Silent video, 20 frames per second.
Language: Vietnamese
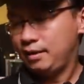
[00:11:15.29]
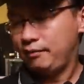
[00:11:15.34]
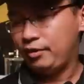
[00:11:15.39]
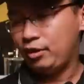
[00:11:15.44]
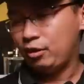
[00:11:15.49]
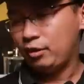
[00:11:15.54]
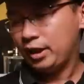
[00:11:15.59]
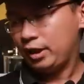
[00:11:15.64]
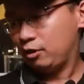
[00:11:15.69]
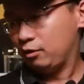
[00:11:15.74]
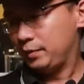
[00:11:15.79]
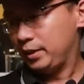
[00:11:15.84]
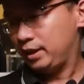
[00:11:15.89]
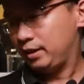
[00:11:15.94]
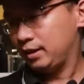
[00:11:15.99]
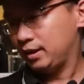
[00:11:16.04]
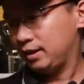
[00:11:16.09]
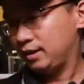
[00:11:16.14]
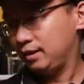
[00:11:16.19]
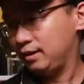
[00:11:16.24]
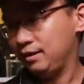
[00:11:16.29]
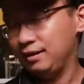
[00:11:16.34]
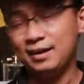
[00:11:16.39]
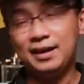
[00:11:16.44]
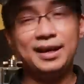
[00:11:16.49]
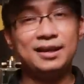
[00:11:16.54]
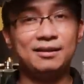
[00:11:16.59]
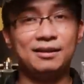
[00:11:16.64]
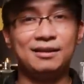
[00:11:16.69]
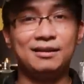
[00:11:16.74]
video này của mình là ờ,
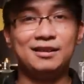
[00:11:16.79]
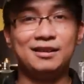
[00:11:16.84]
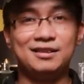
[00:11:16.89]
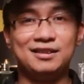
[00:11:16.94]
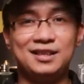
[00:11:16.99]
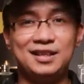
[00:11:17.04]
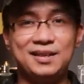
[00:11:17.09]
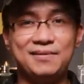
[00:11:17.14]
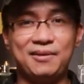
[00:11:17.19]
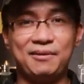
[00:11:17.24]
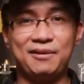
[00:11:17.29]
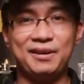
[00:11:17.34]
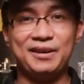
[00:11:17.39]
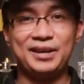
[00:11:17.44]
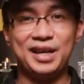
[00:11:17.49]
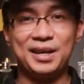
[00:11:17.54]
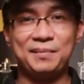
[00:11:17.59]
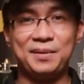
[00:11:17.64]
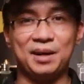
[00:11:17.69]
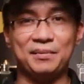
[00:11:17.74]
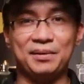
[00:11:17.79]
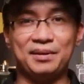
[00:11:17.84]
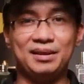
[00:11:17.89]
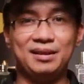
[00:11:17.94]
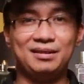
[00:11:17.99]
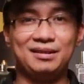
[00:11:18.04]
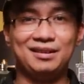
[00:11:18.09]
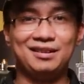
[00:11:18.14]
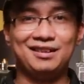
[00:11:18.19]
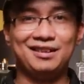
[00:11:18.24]
hết rồi rất hy vọng các anh em cảm thấy
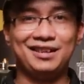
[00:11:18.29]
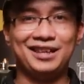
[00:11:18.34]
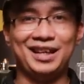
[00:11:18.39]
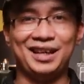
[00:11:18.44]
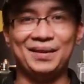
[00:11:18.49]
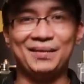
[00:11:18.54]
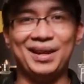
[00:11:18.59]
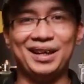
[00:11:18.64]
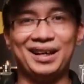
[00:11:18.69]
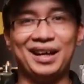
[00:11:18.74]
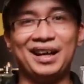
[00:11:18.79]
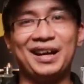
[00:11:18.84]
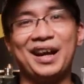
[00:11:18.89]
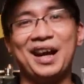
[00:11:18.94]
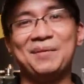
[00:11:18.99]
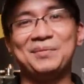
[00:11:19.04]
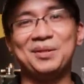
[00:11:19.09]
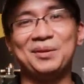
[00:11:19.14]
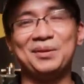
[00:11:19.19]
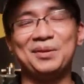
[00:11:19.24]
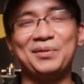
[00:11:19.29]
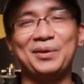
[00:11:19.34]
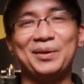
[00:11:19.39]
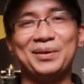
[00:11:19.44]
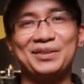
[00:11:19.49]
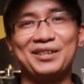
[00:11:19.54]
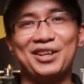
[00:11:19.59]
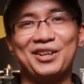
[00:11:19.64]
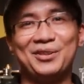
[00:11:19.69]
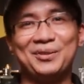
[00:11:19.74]
thích hẹn gặp lại các anh em trong những
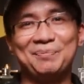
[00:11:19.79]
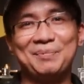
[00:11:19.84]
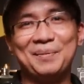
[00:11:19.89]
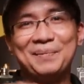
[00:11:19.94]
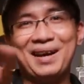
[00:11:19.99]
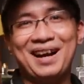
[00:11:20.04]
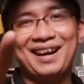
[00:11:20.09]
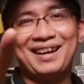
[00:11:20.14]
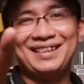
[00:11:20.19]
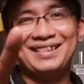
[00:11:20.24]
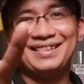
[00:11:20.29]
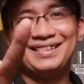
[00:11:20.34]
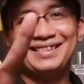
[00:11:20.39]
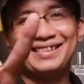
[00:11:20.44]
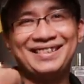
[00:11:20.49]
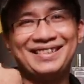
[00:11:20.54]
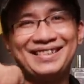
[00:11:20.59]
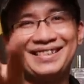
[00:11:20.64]
video sau bye bye